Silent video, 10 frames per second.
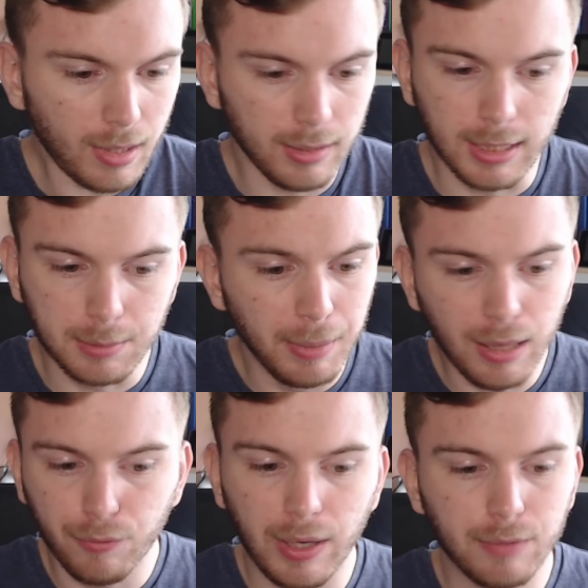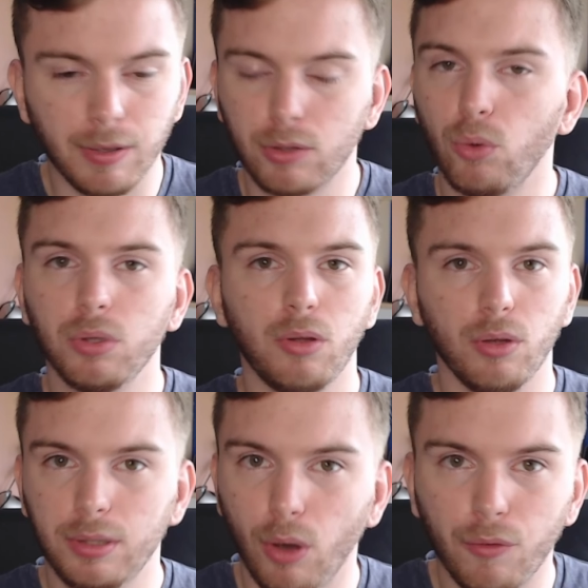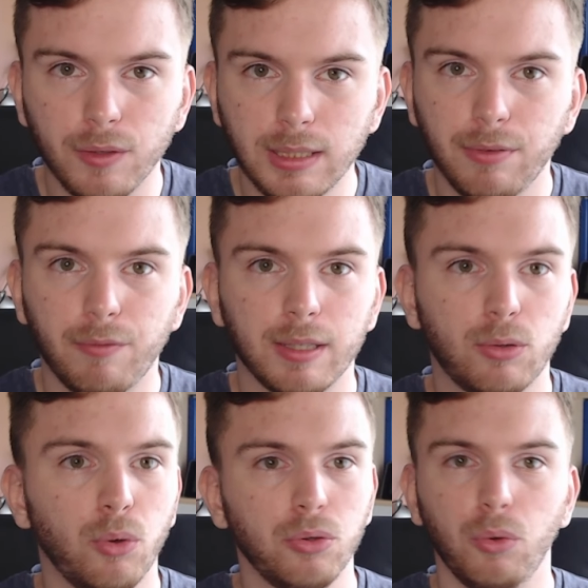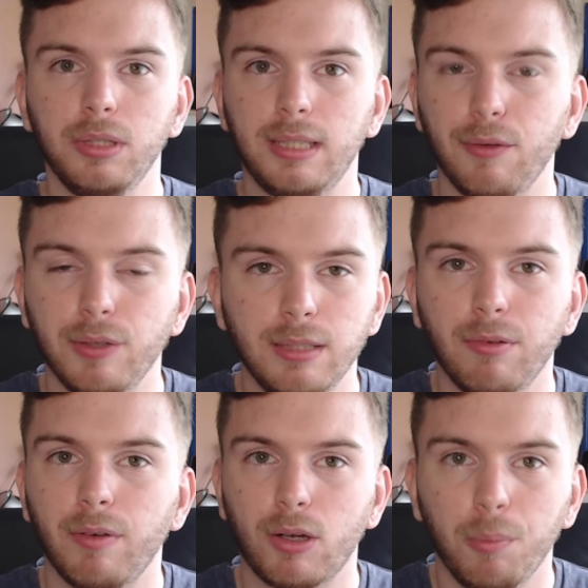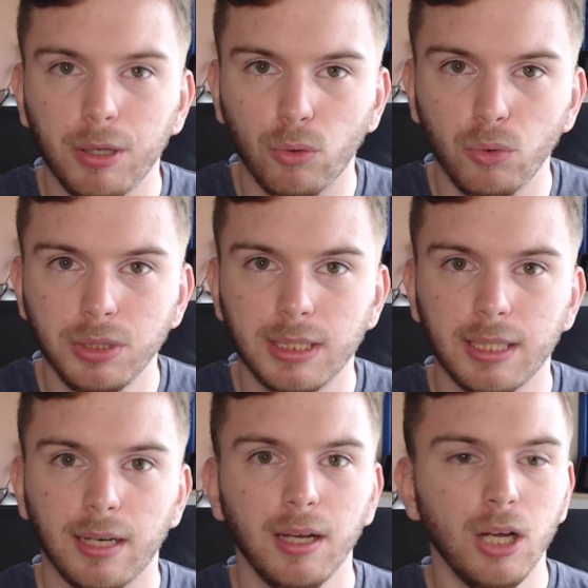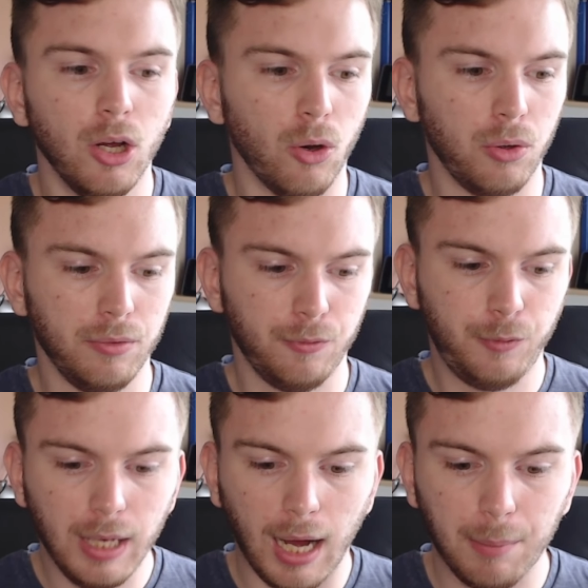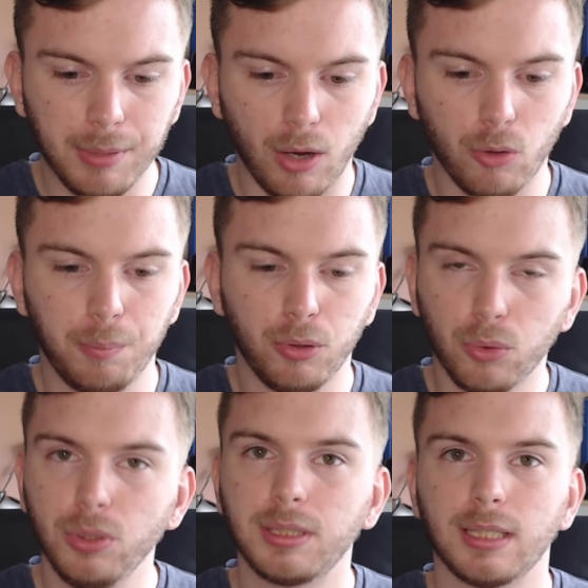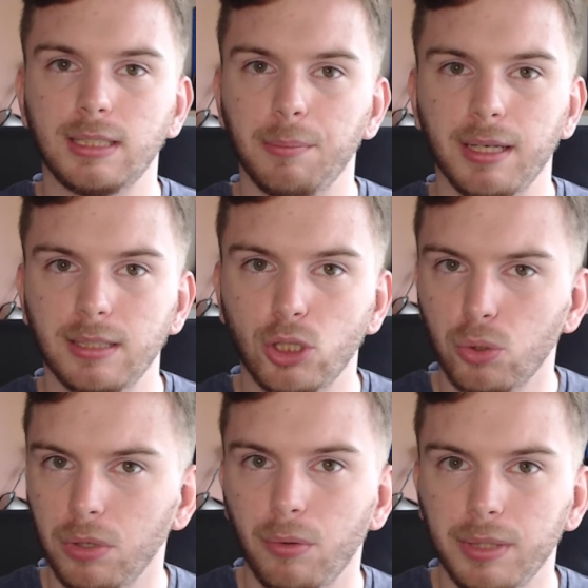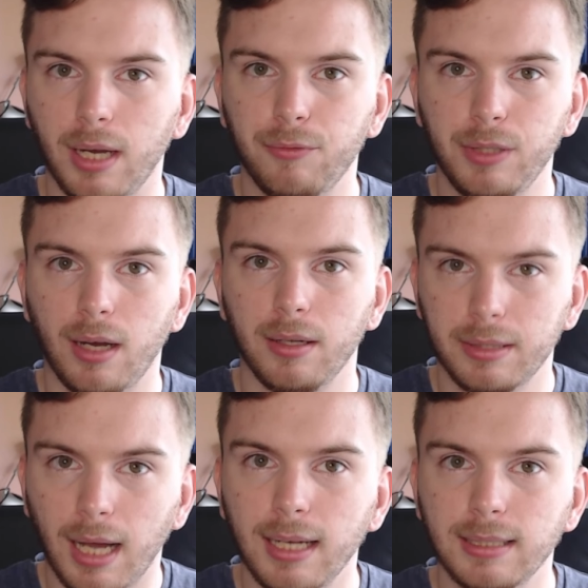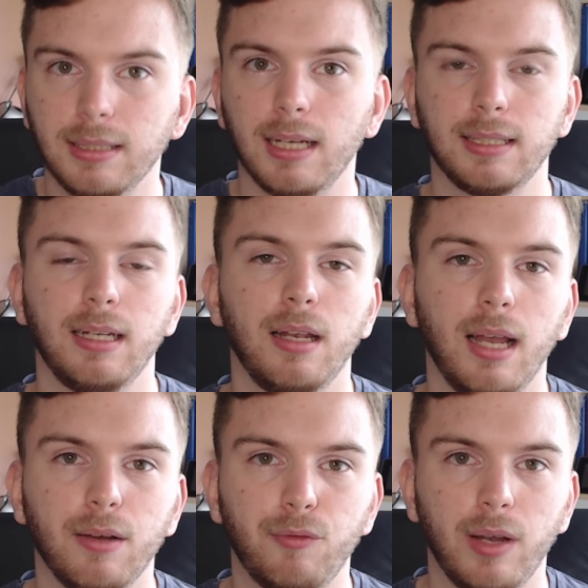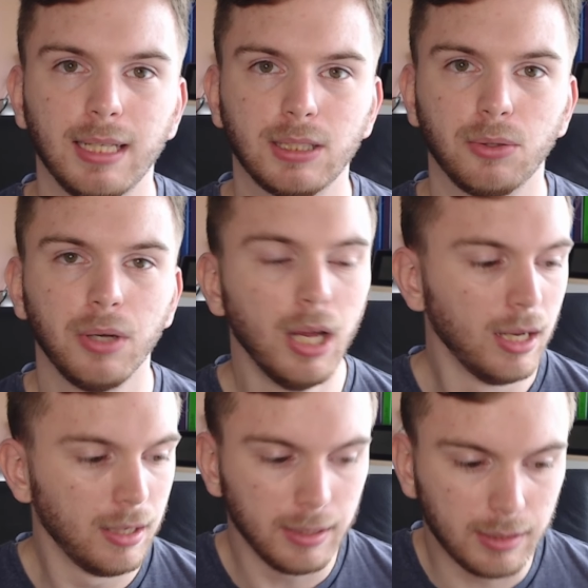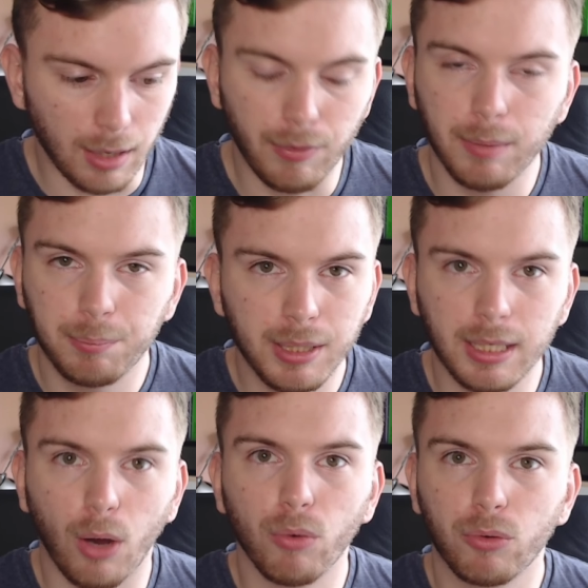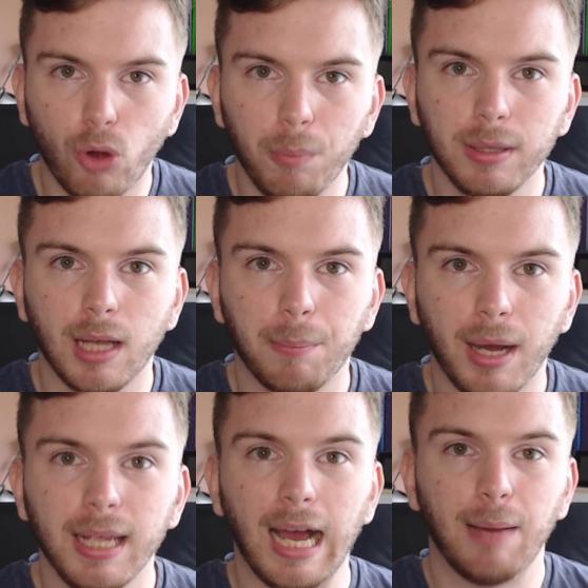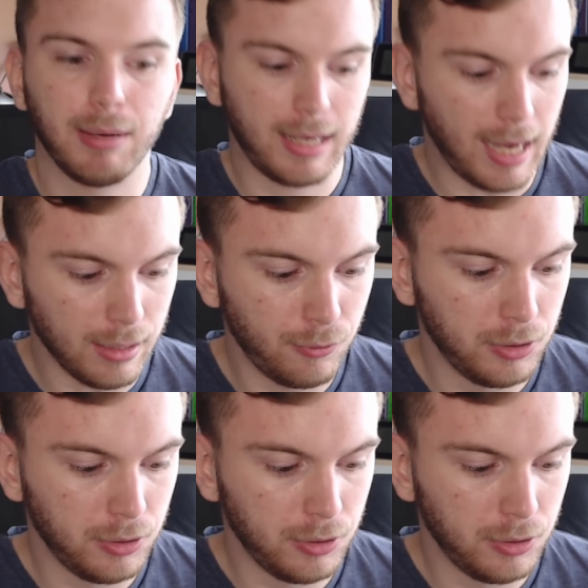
das Mittelfeld war tot, die Offensive war tot und die Defensive war komplett unsicher. Und viele haben ja auch begrüßt, dass Sebastian Schonau ja wieder da ist nach seiner langen Verletzung. Da bin ich auch komplett dabei, aber gerade für